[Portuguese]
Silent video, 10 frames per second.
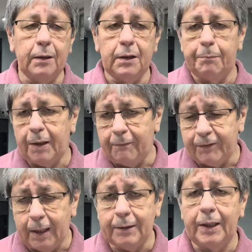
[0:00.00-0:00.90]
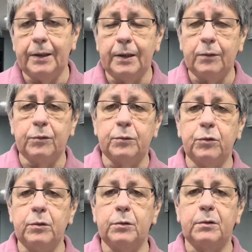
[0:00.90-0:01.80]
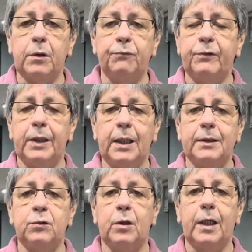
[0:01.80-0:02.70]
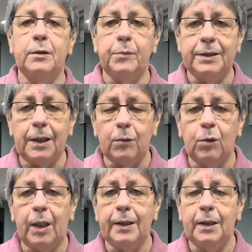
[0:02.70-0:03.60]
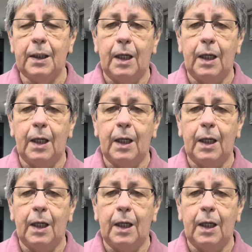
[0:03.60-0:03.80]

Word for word: para ficar treinando e tudo, não foi relacionado, mas agora